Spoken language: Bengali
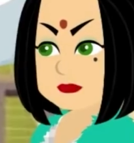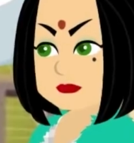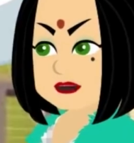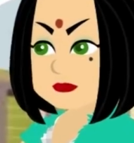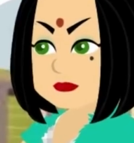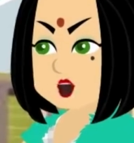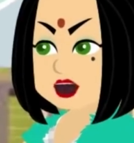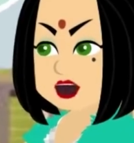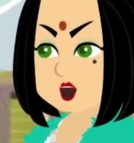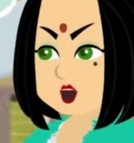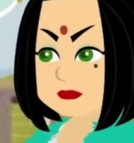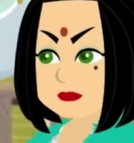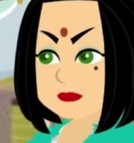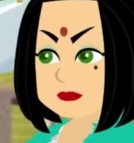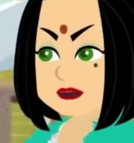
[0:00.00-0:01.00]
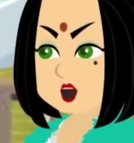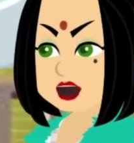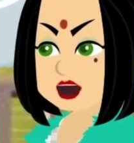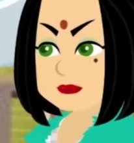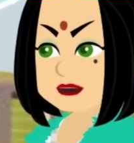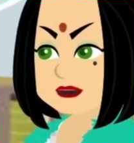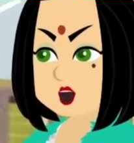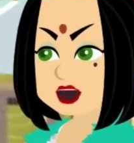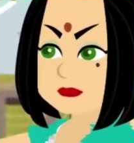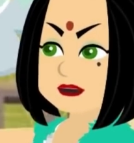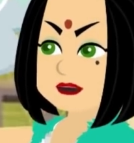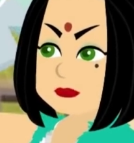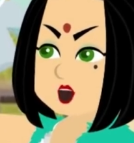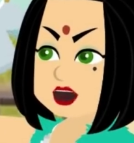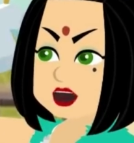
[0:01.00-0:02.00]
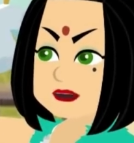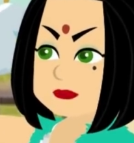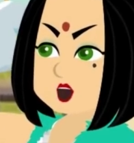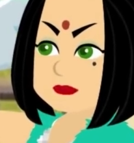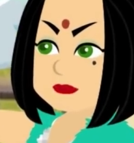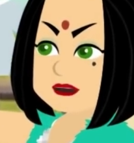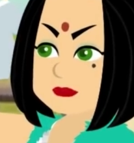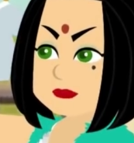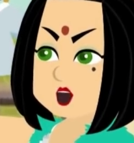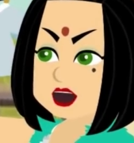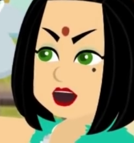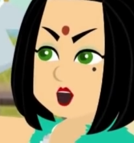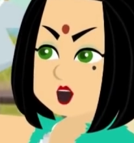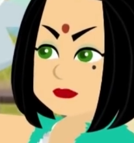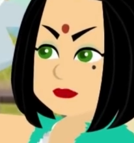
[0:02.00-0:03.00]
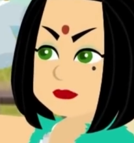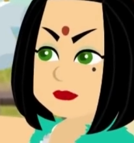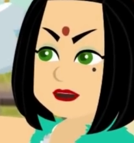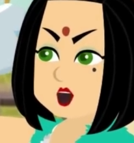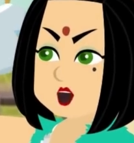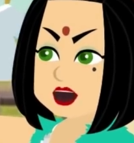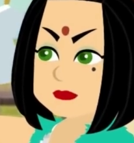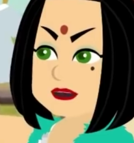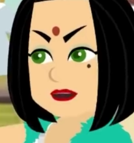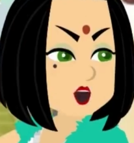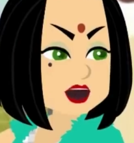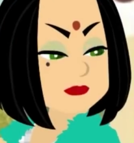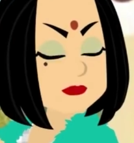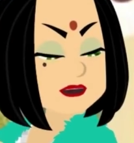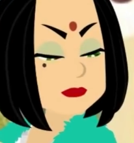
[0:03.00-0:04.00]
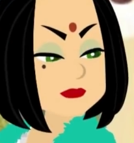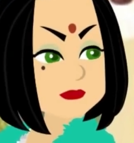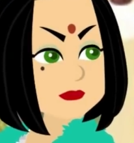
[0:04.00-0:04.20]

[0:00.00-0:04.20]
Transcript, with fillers: এভাবে করে আলাইনাকে দিয়ে কামিনী অনেক কষ্ট করাতো